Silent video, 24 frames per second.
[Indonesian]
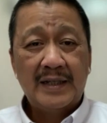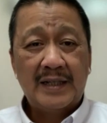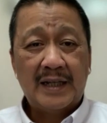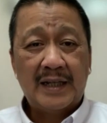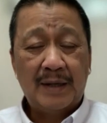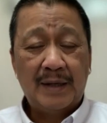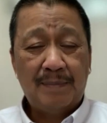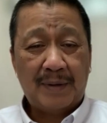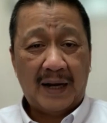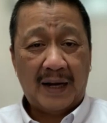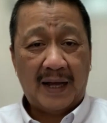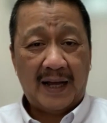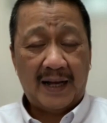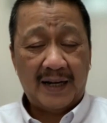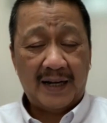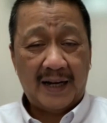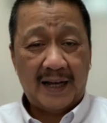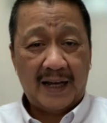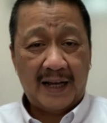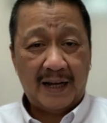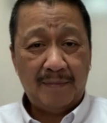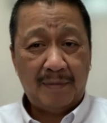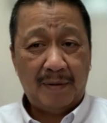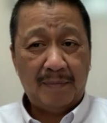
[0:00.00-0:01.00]
Jadi
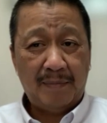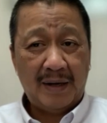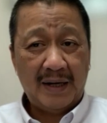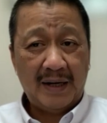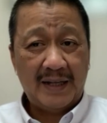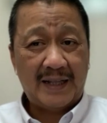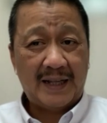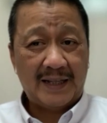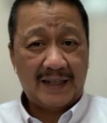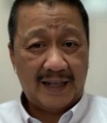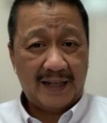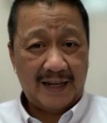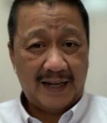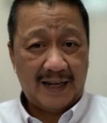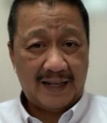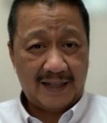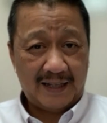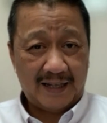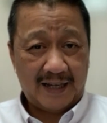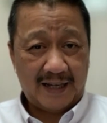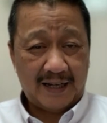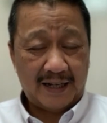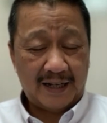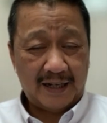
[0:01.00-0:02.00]
perlahan-lahan memang kita
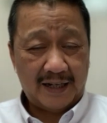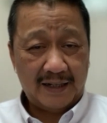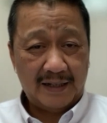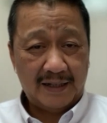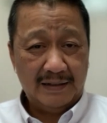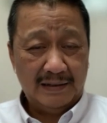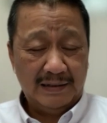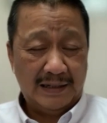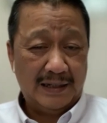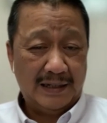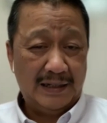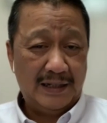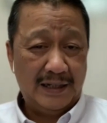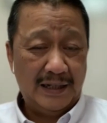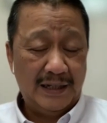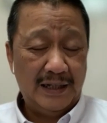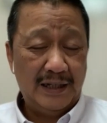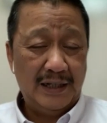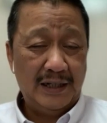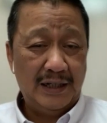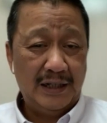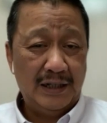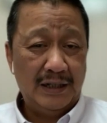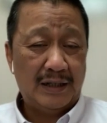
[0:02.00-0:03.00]
tingkatkan.
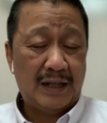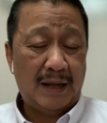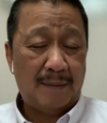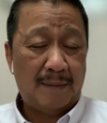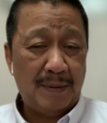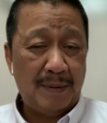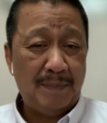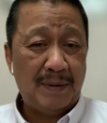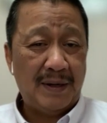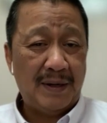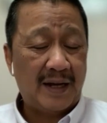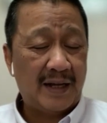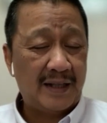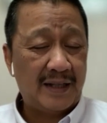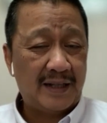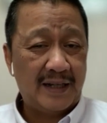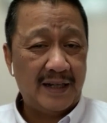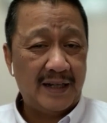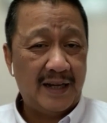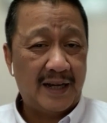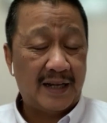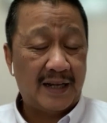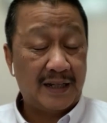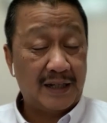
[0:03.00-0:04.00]
Jadi tapi
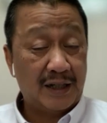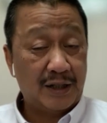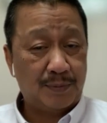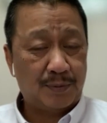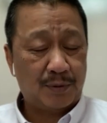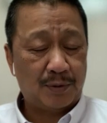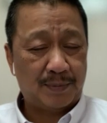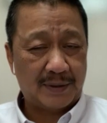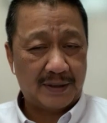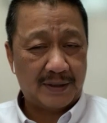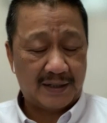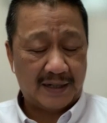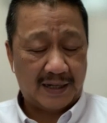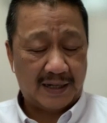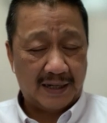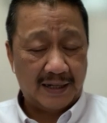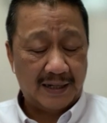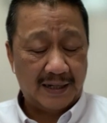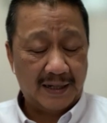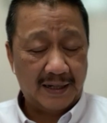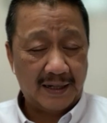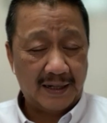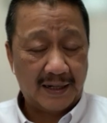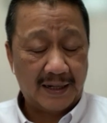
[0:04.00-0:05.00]
peningkatannya hanya 10 persen,
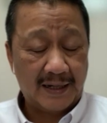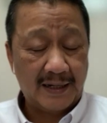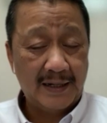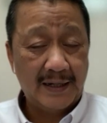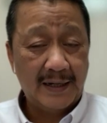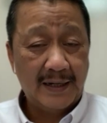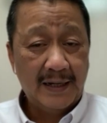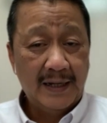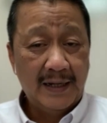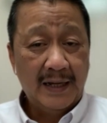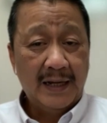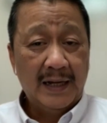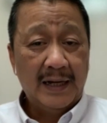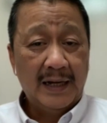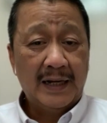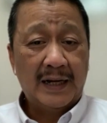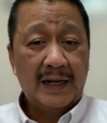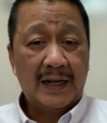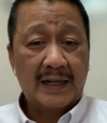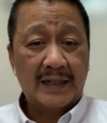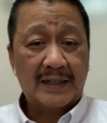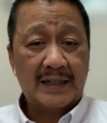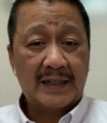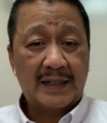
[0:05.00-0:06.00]
ya kan?
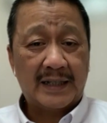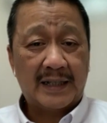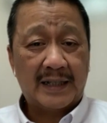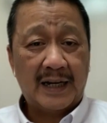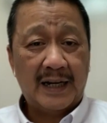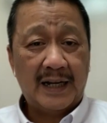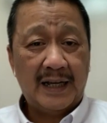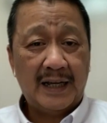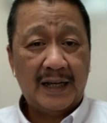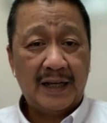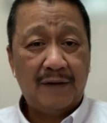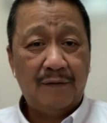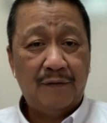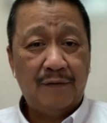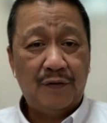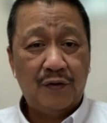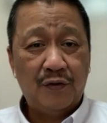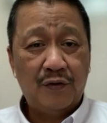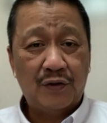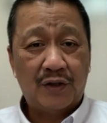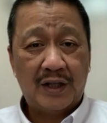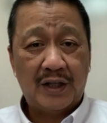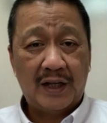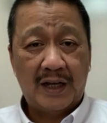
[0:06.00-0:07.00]
Nah setelah
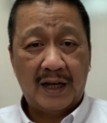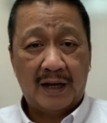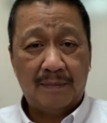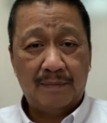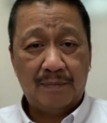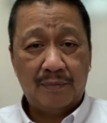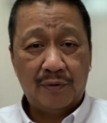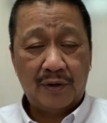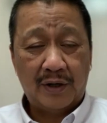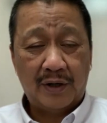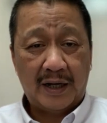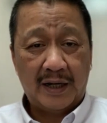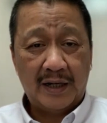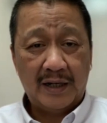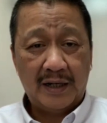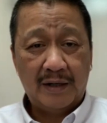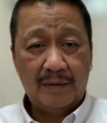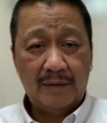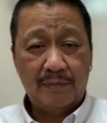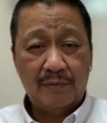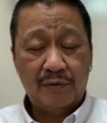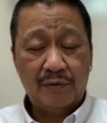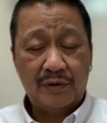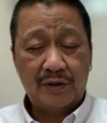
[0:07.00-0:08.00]
review tiga
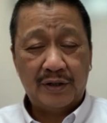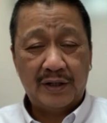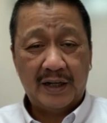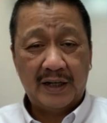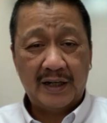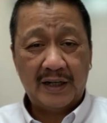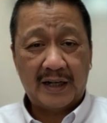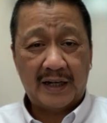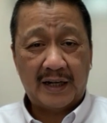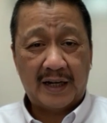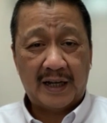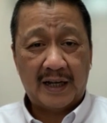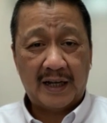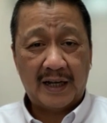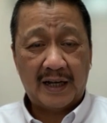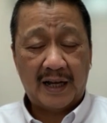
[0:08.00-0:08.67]
bulan, kemudian karena